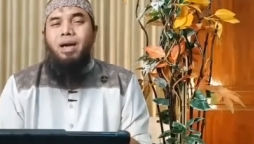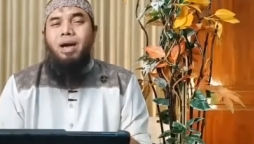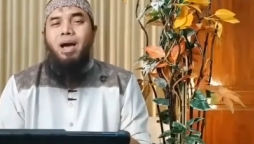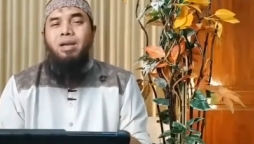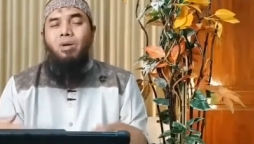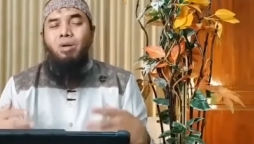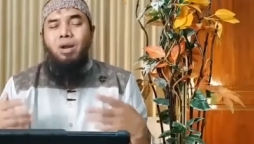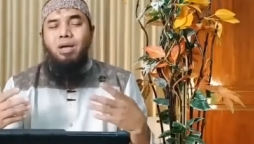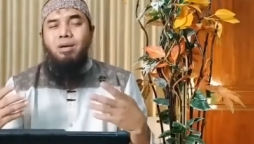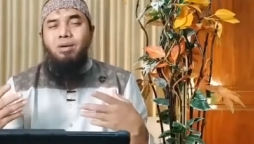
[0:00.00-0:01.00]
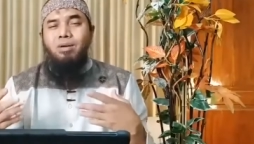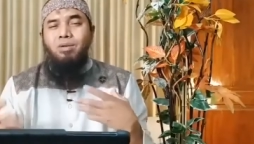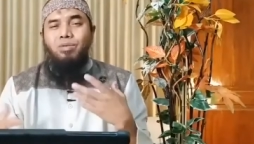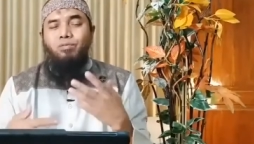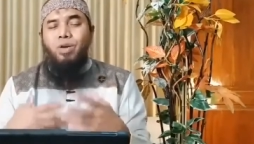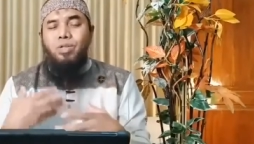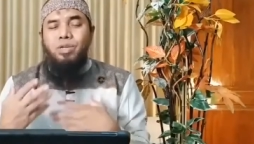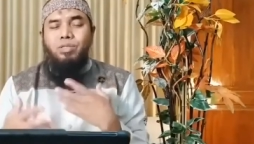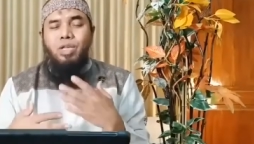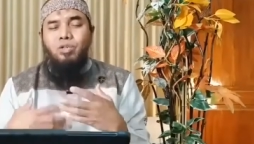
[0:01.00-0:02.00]
ada orang
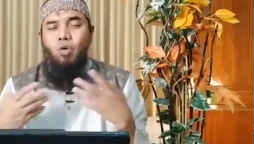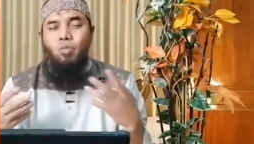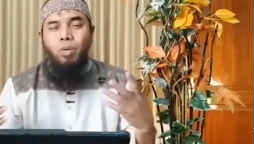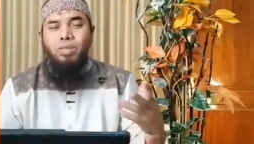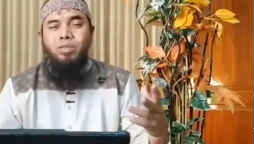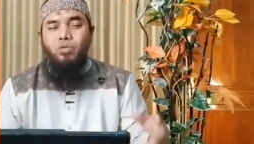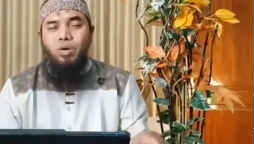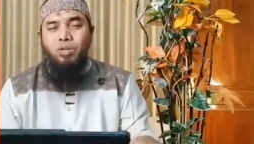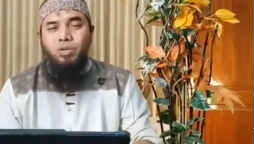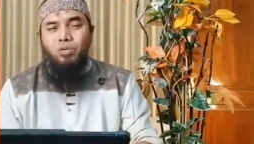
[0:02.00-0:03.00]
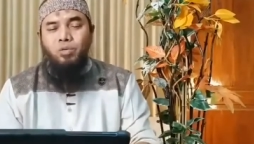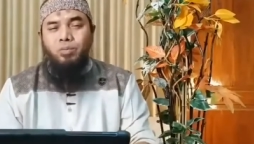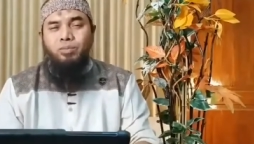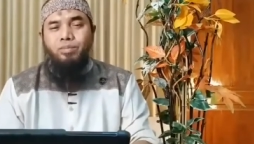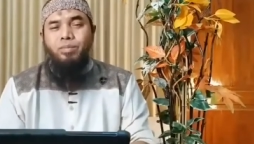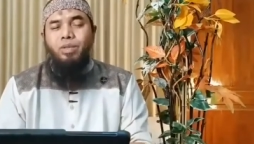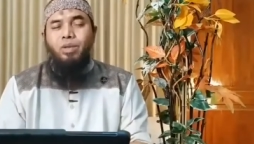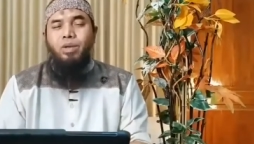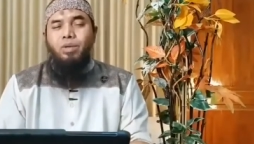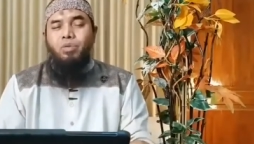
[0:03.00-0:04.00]
fasilitas komplit semuanya itu
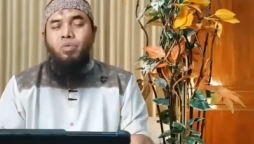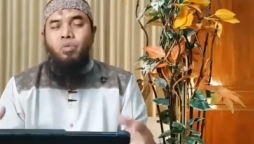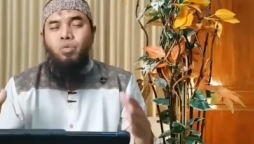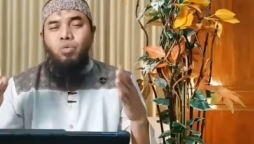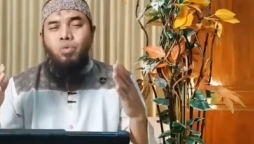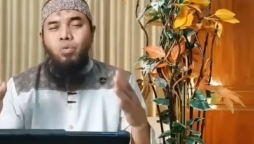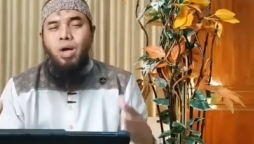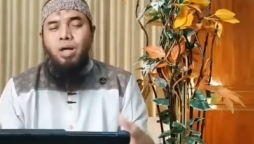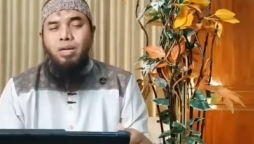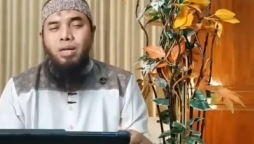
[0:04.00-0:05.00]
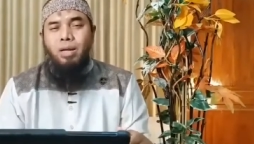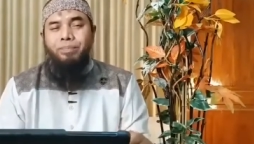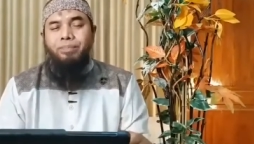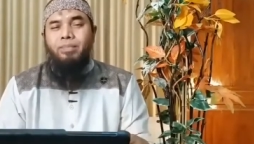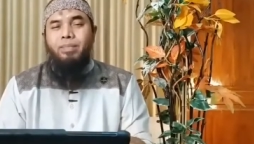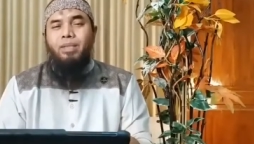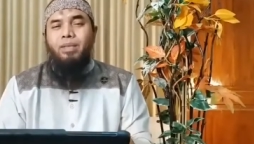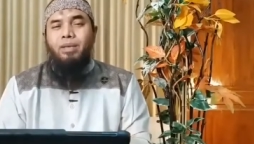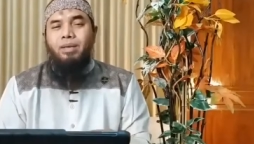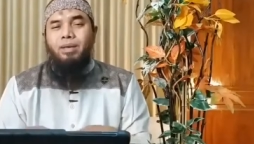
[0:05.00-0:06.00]
guru ada
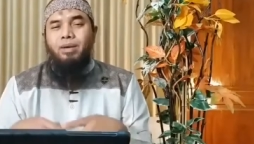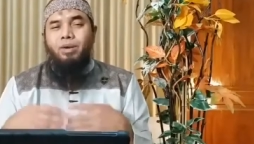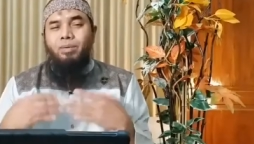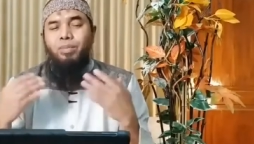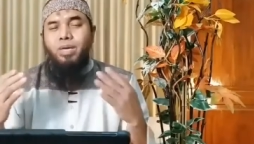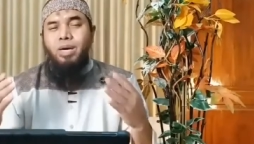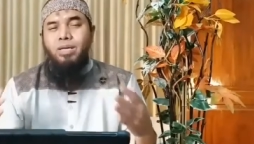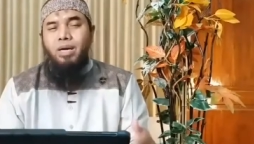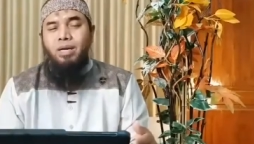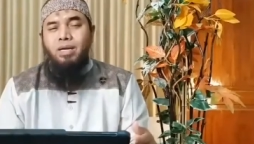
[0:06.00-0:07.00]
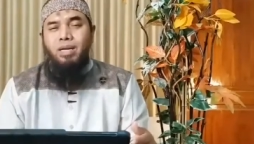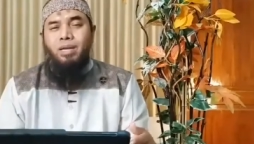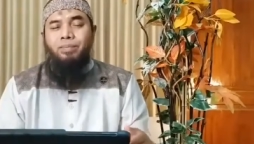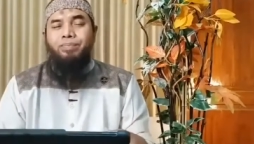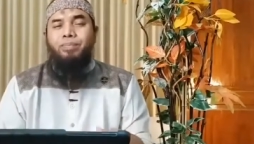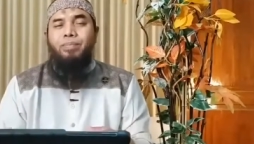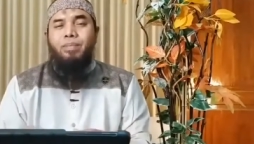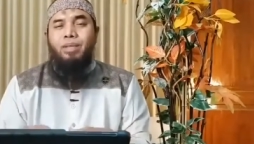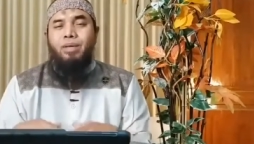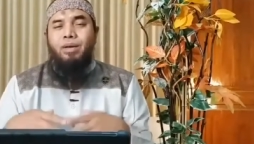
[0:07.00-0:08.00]
biaya ada
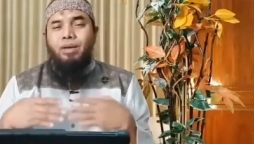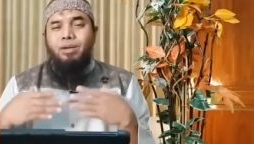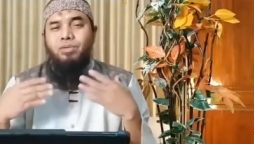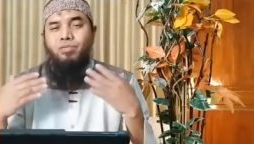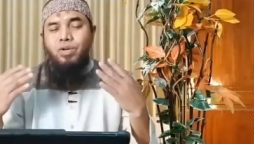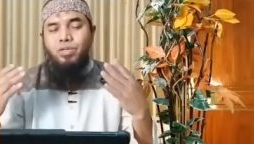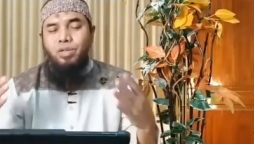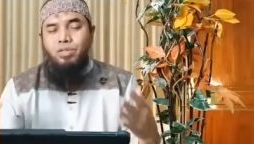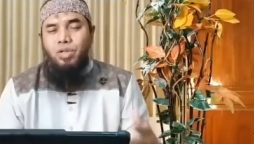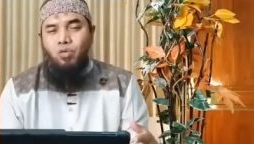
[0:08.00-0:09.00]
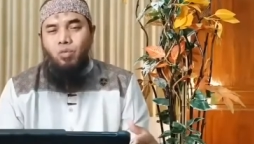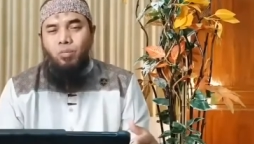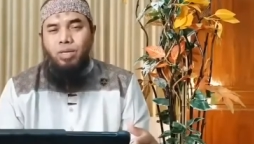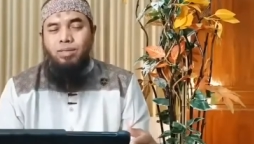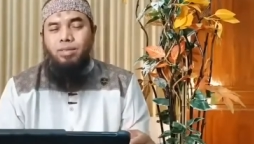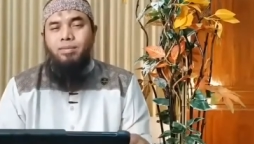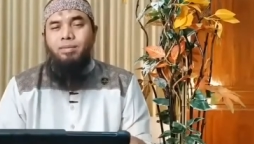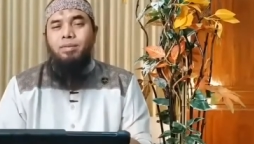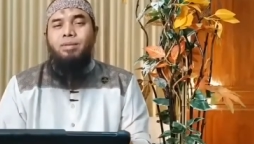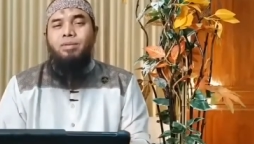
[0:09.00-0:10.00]
fasilitas komplit
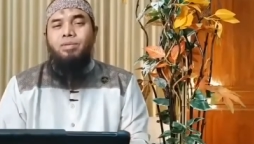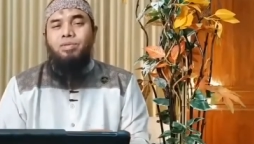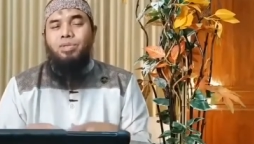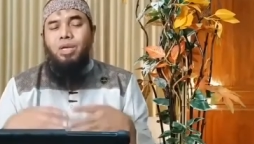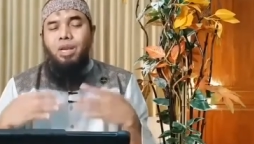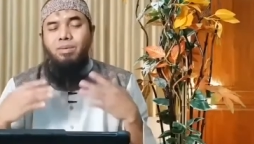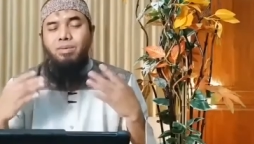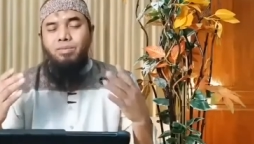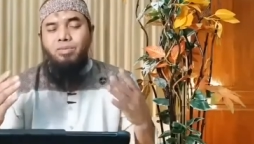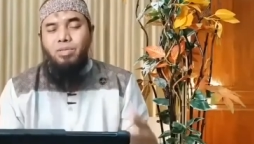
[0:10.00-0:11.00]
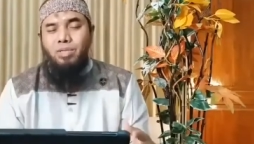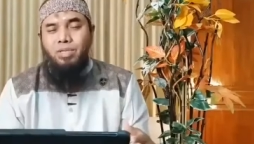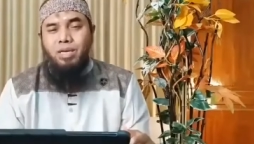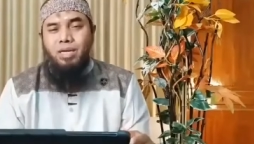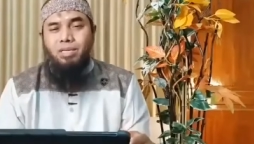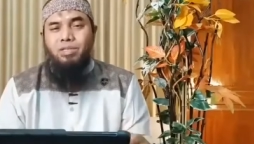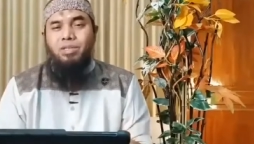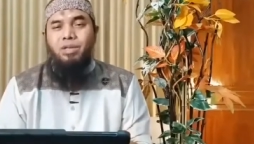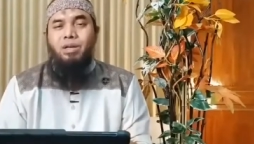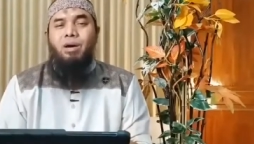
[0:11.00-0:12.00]
segala macam tersedia
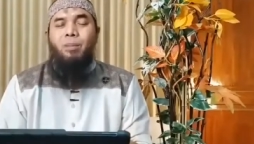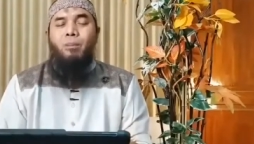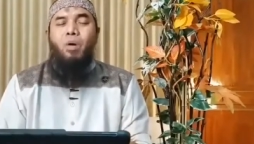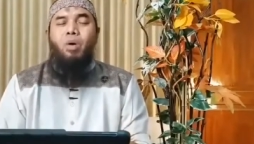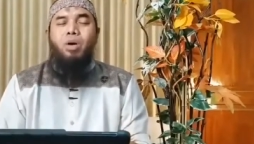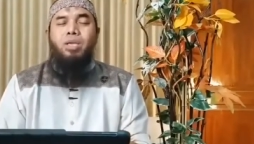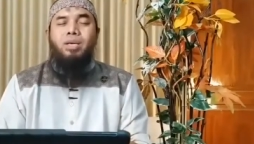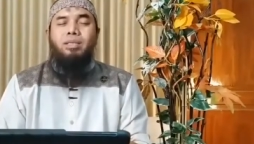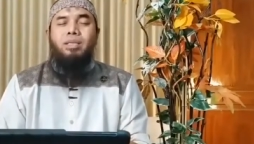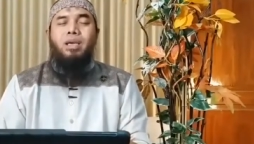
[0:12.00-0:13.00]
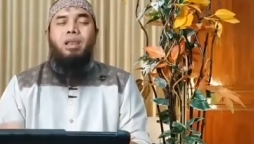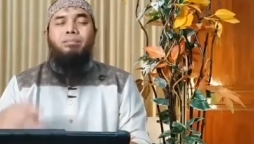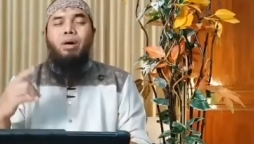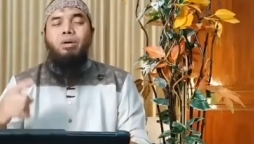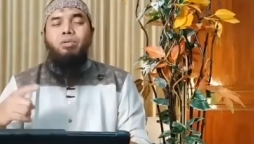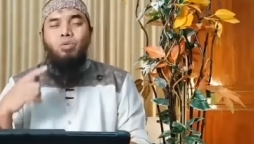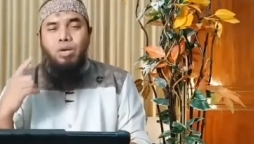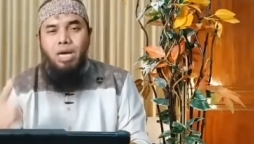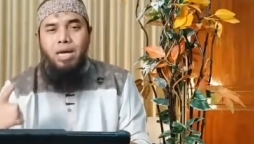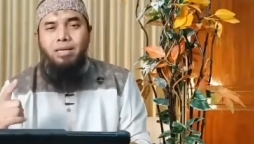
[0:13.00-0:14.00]
pokoknya tinggal mau atau
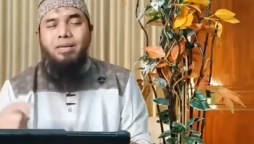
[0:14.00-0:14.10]
enggak